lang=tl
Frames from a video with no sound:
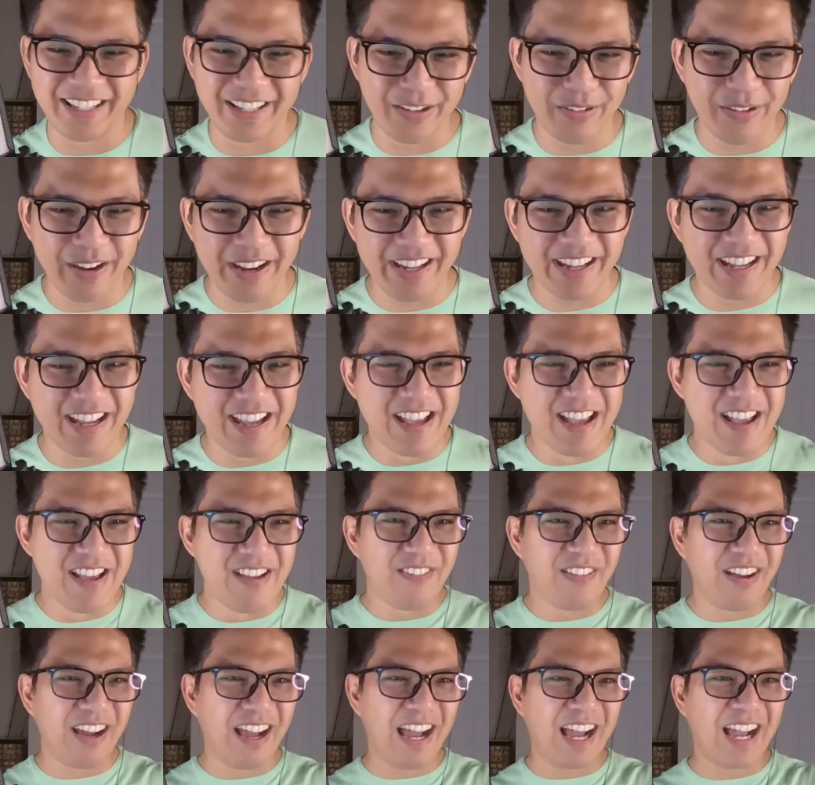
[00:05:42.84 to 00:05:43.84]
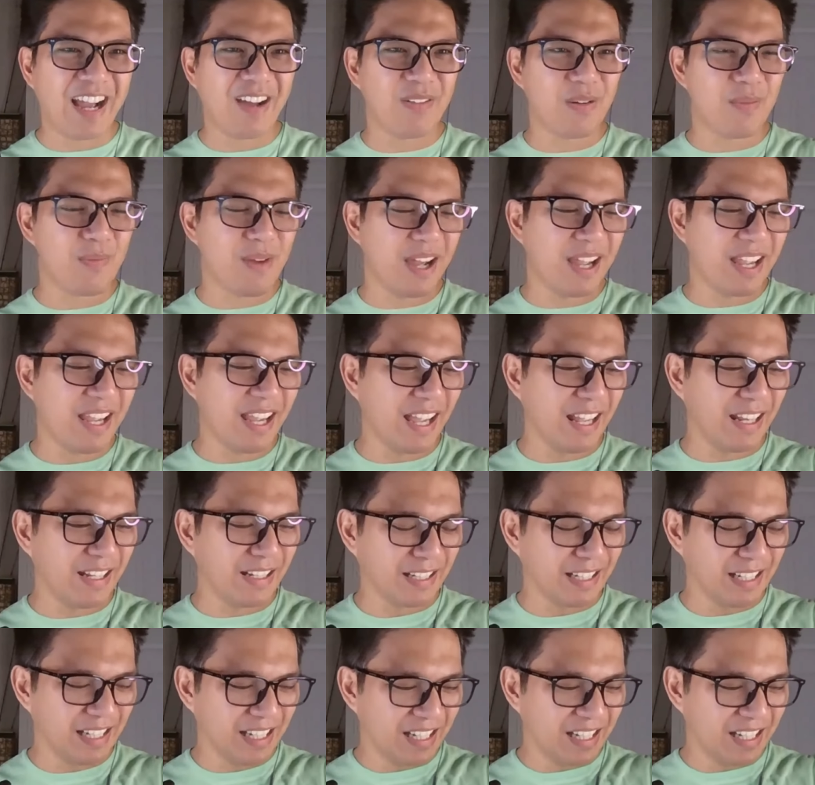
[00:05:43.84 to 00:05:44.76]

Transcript: anyway, mga kababayan,